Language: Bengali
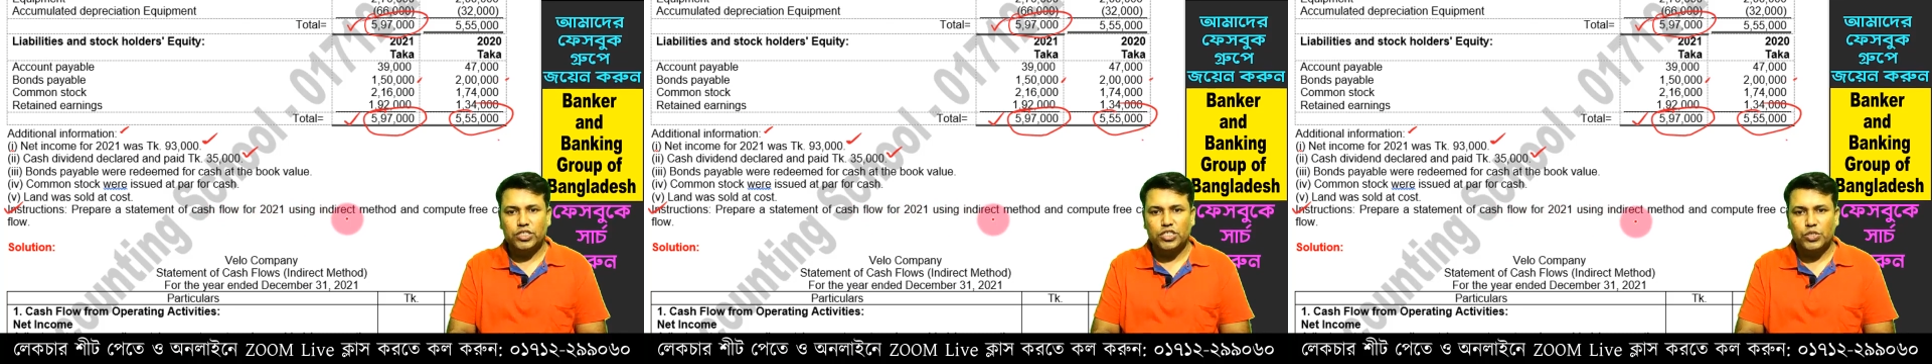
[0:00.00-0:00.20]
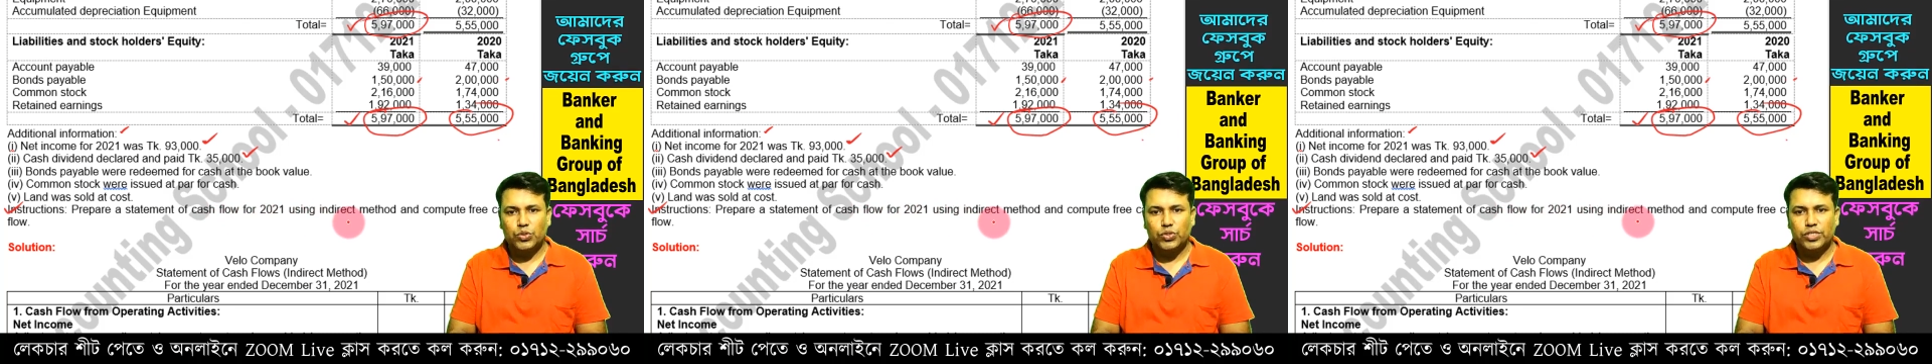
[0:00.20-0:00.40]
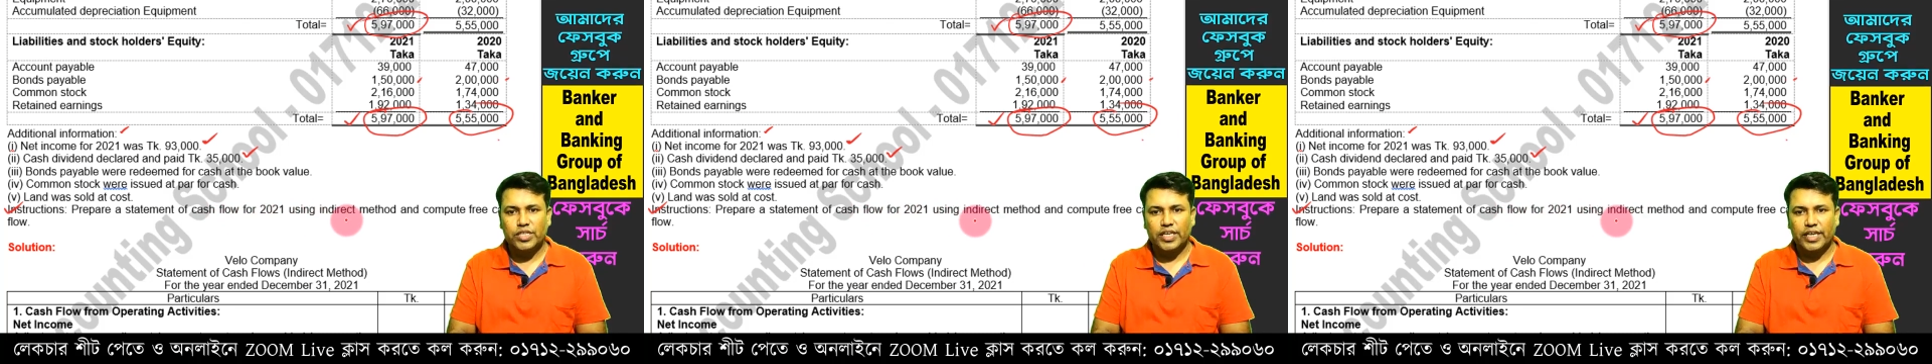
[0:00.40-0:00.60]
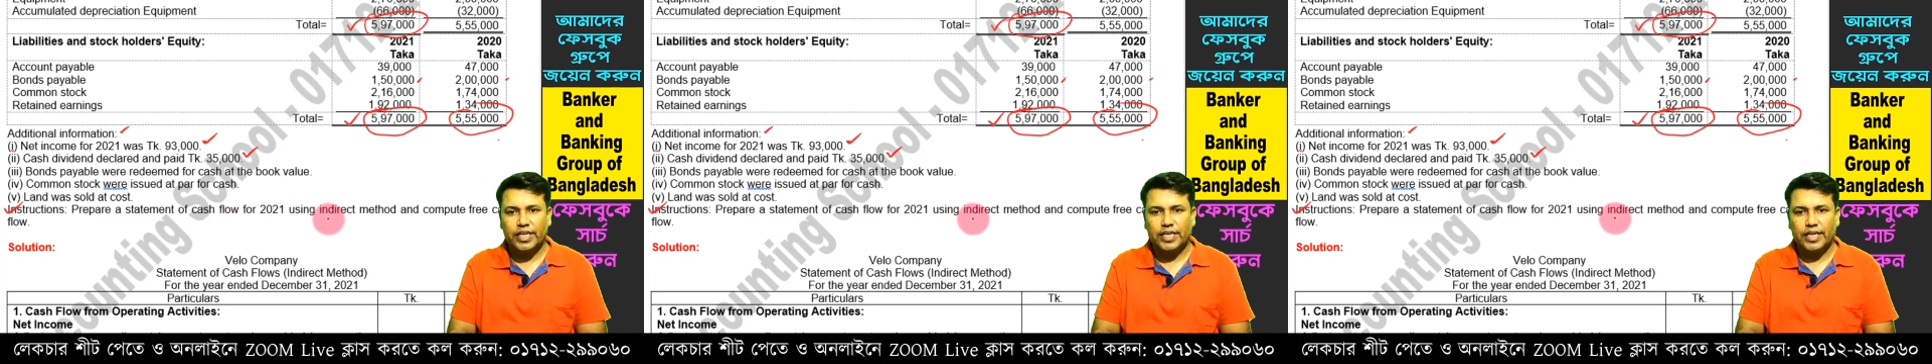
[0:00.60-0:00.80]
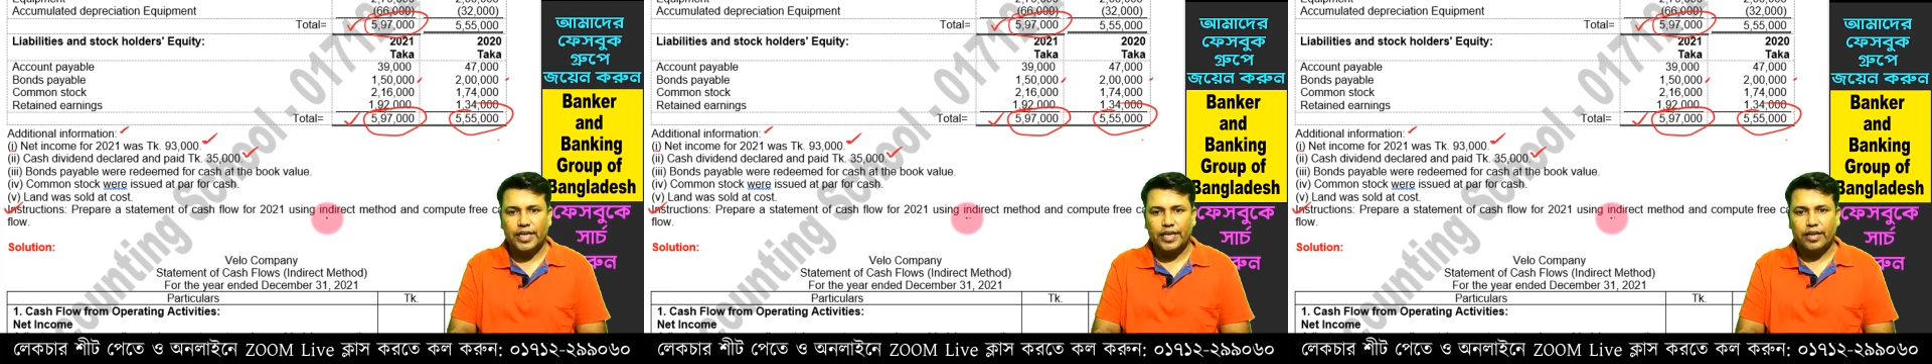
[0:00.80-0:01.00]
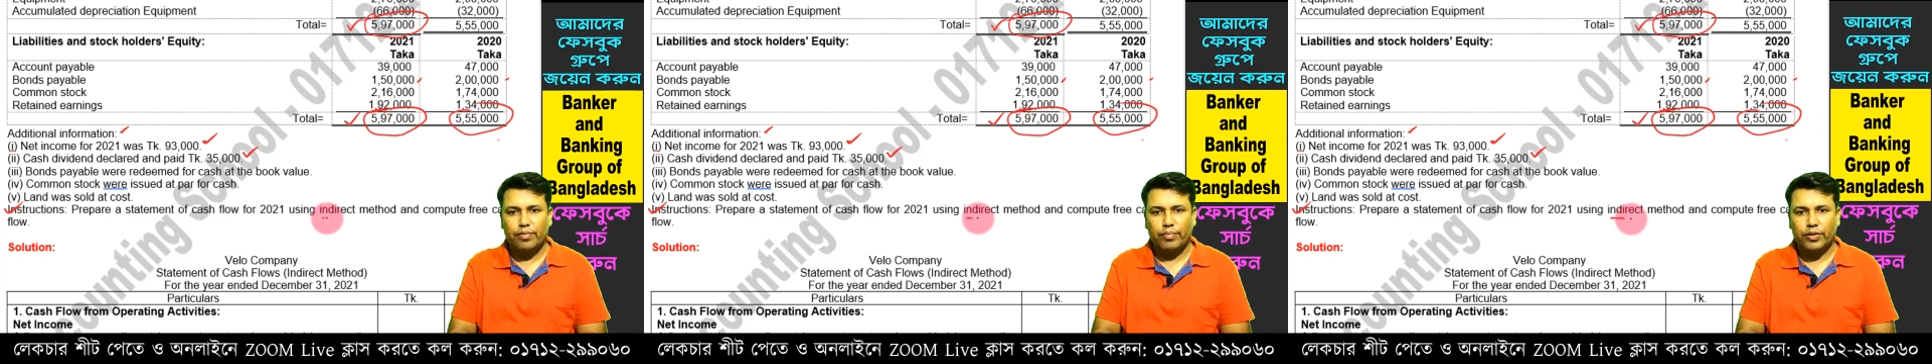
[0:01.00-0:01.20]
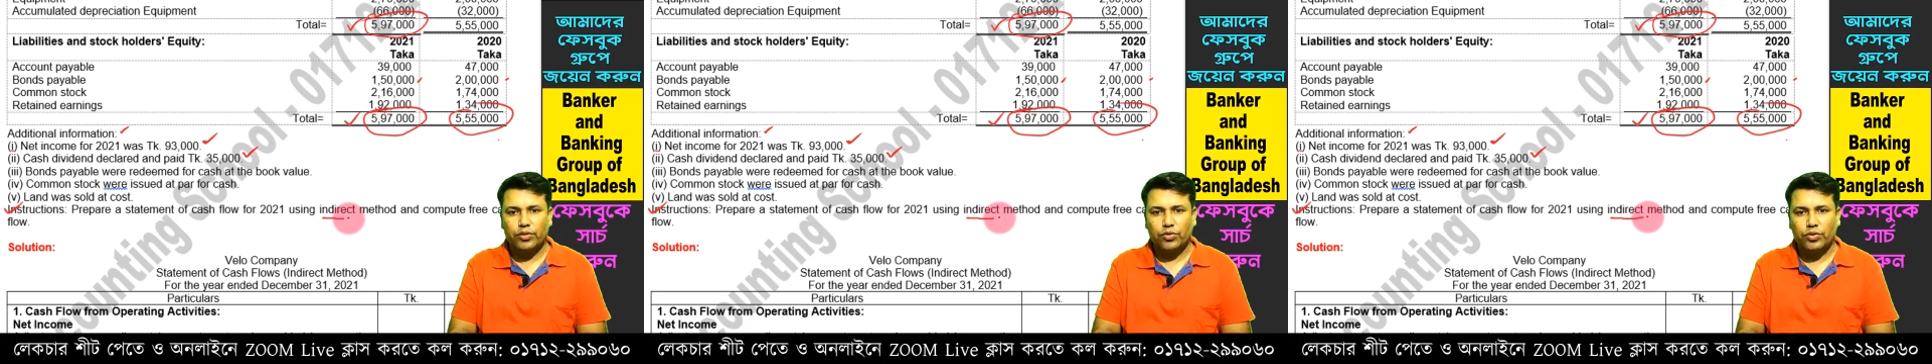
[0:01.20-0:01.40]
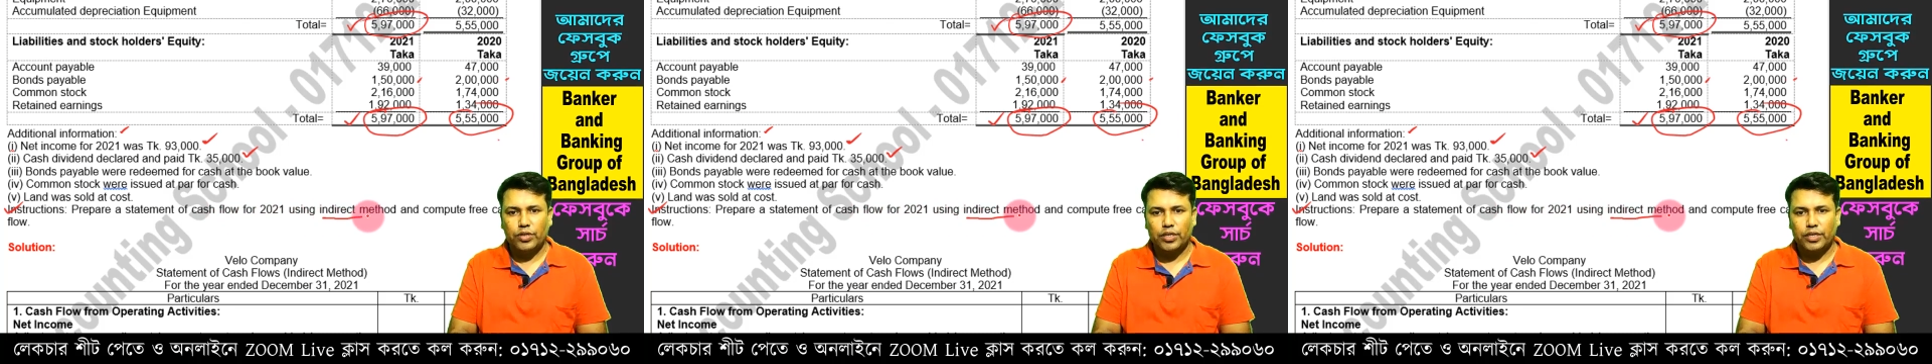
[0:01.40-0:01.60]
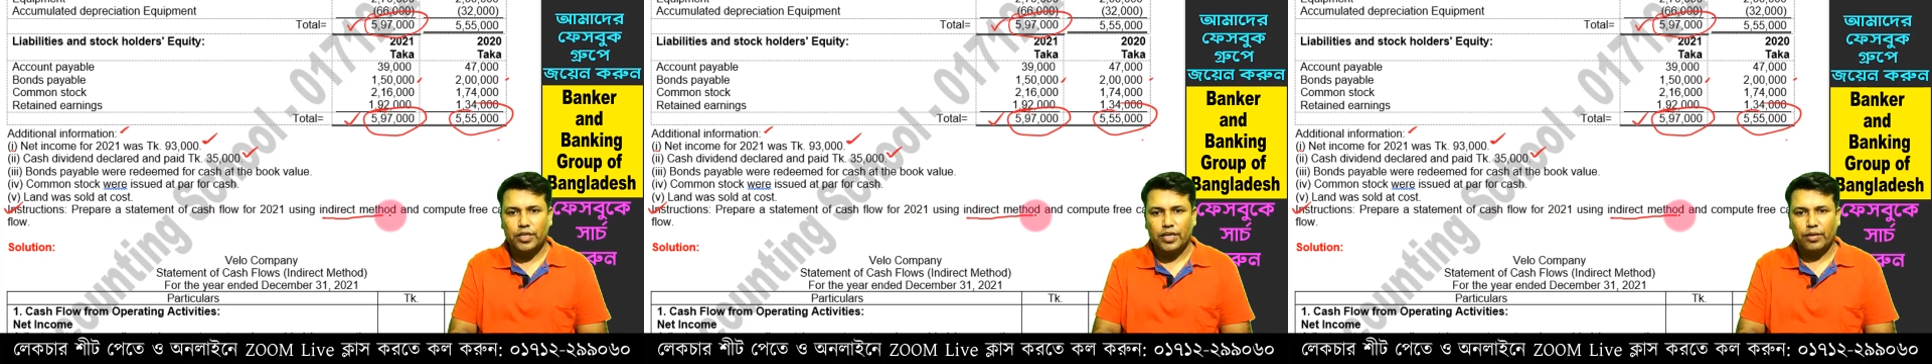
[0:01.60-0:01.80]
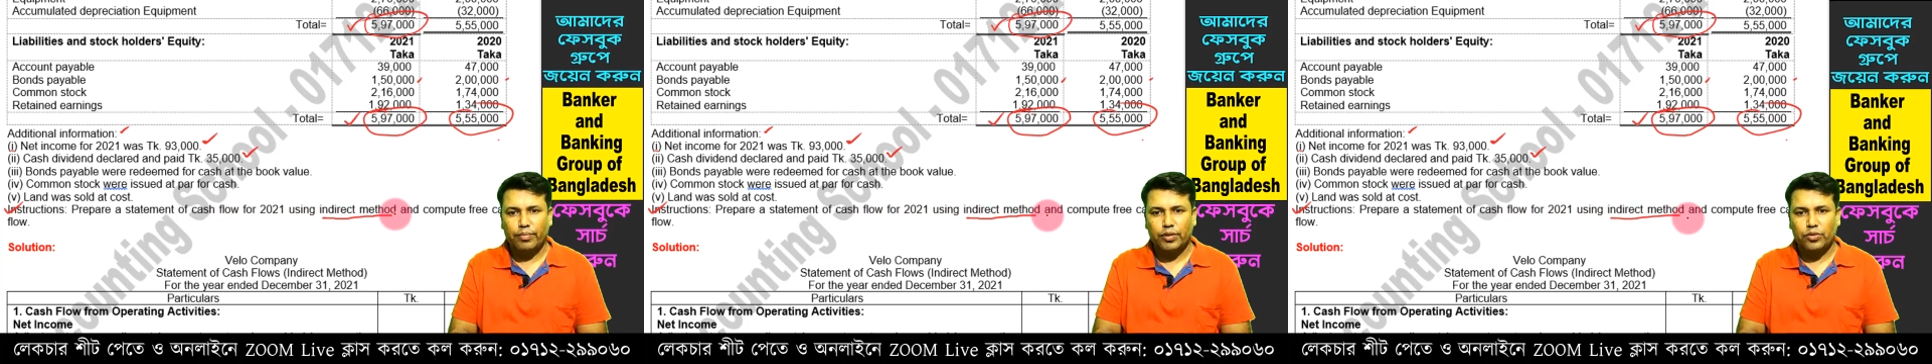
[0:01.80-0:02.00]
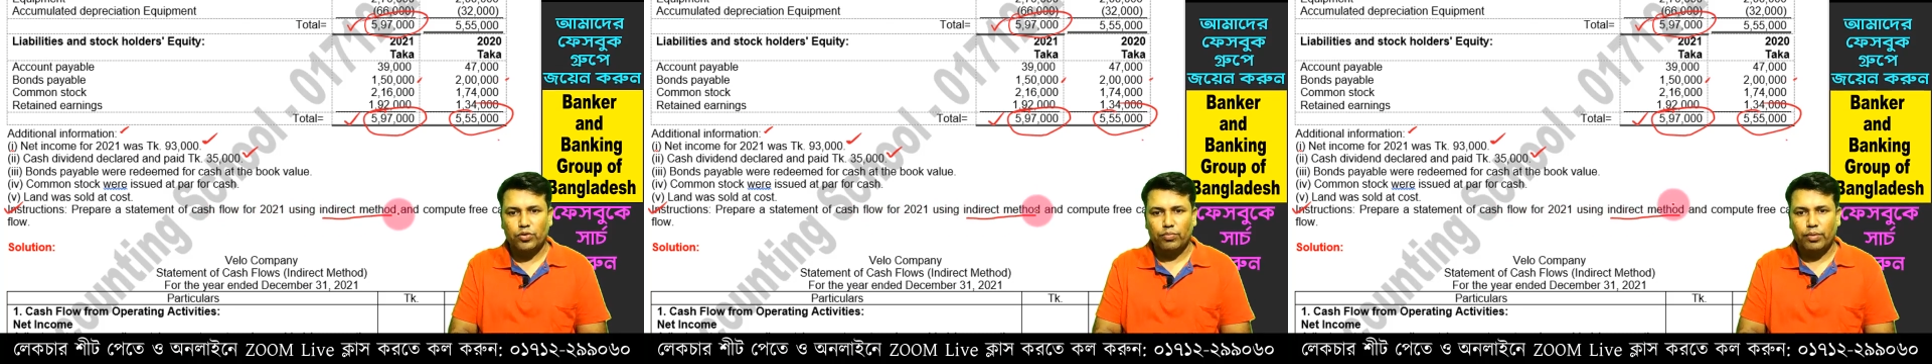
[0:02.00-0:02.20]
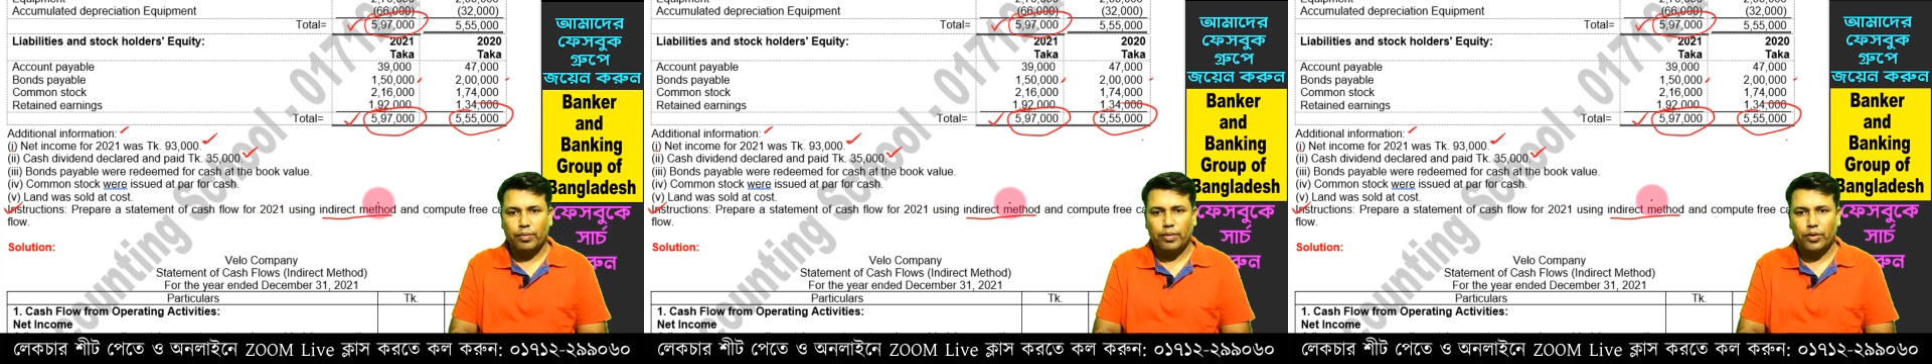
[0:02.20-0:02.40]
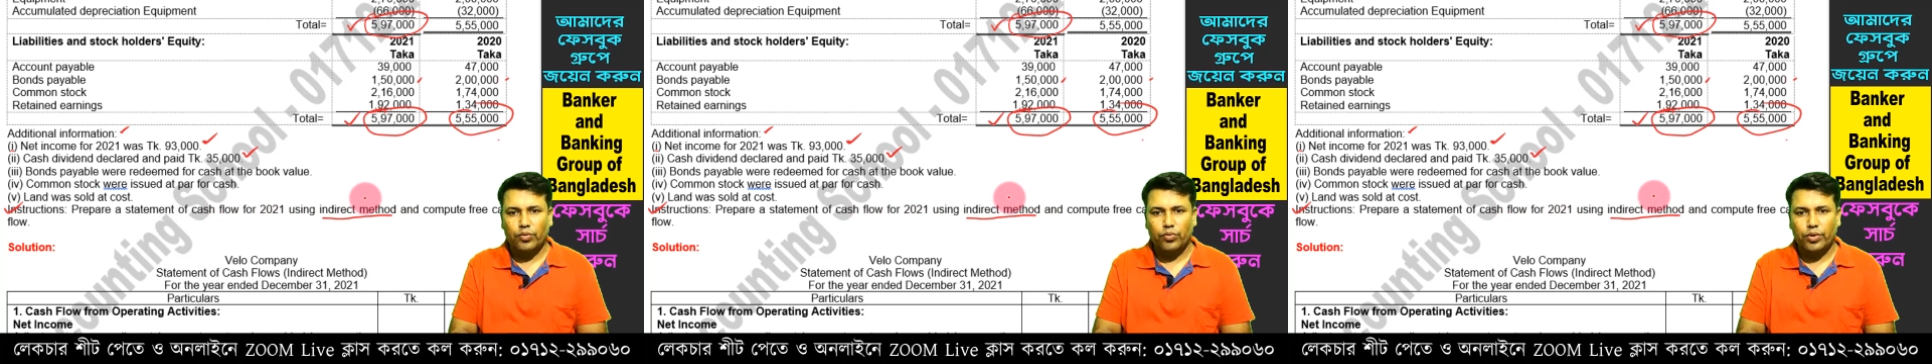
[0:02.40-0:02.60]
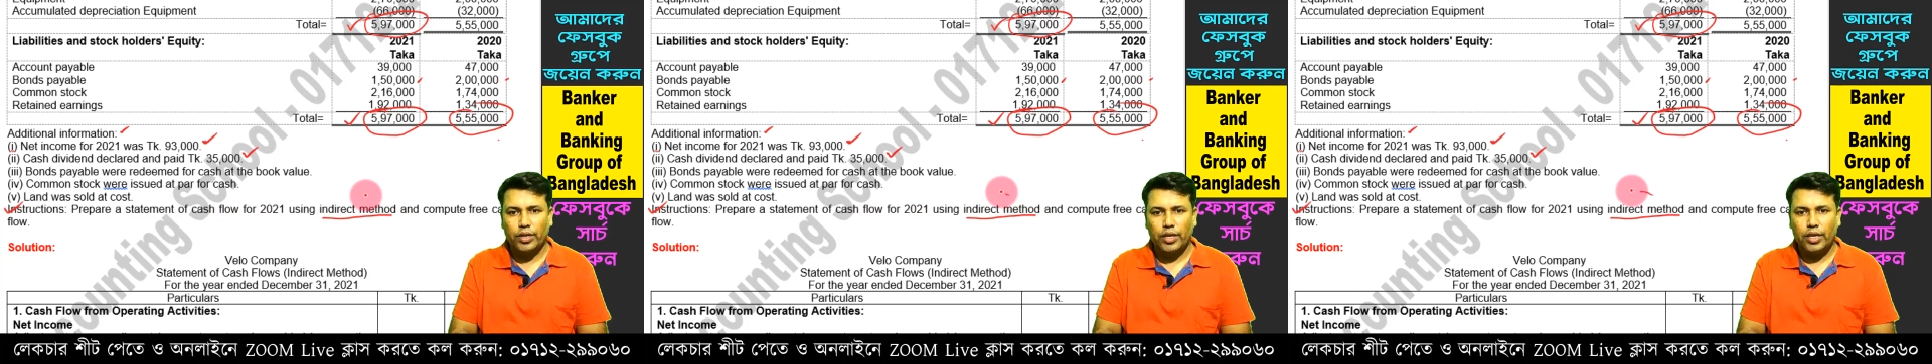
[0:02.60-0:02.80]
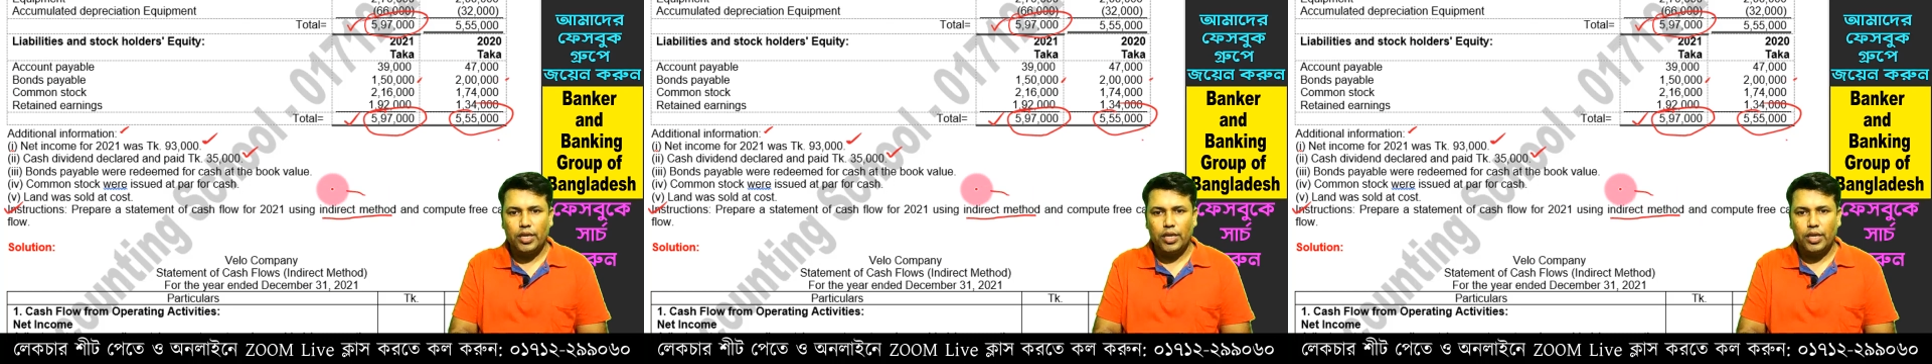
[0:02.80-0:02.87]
ইউজিং ইনডাইরেক্ট মেথড ইনডাইরেক্ট মেথড ব্যবহার করে